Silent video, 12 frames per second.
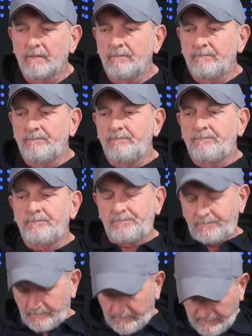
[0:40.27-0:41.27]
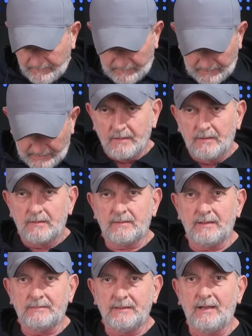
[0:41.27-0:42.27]
Ferdi abi radara hoş geldin.
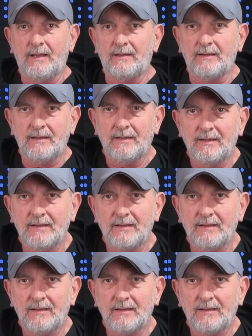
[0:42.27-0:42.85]
Radara.